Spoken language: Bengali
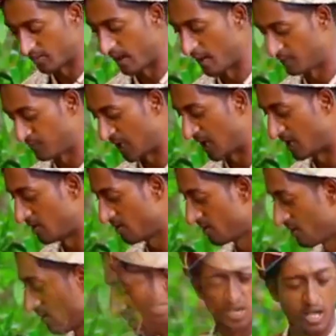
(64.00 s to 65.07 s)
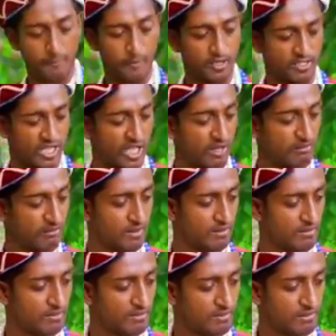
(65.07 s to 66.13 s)
জবাব চাই সেনাপতি
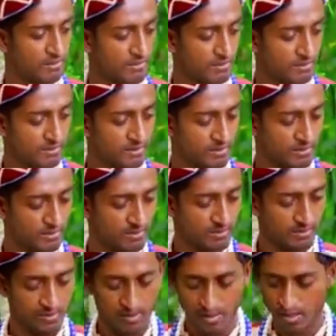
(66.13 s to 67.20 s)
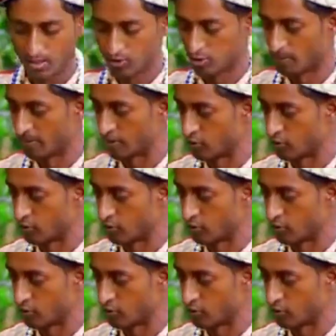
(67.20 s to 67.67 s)
আজ্ঞে হজুর তুমি